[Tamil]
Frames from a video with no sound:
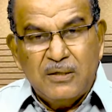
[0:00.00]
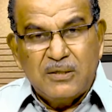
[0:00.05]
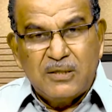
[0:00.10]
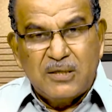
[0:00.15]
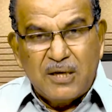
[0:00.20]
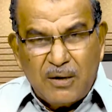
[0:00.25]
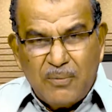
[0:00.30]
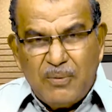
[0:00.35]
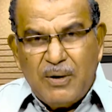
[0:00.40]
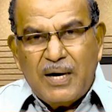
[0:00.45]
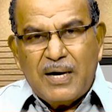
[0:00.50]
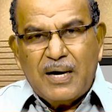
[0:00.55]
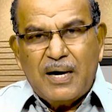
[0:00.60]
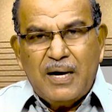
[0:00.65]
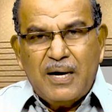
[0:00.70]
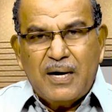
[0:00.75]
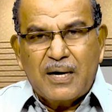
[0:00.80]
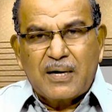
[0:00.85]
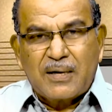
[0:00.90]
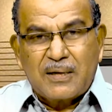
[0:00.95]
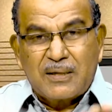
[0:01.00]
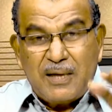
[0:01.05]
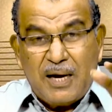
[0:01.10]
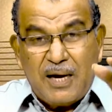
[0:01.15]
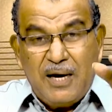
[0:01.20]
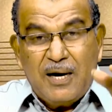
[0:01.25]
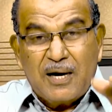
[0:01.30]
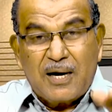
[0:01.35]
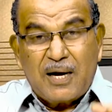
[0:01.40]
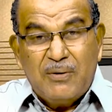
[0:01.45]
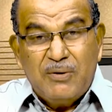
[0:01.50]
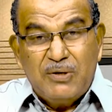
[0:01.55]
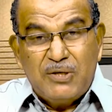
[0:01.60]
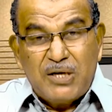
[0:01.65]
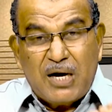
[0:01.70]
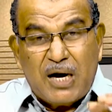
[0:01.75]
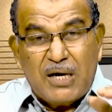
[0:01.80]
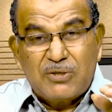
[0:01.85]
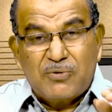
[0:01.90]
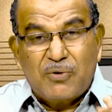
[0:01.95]
சிறு பிள்ளைகளை தலையில் கை
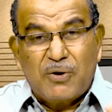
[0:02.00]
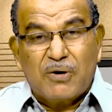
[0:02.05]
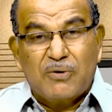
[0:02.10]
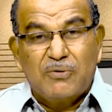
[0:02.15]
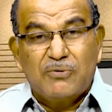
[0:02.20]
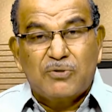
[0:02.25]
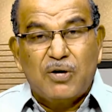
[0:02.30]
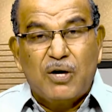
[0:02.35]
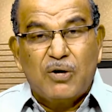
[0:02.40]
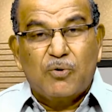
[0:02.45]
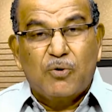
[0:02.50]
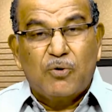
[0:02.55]
வச்சு ஆசிரியக்கணும்னு சொல்லி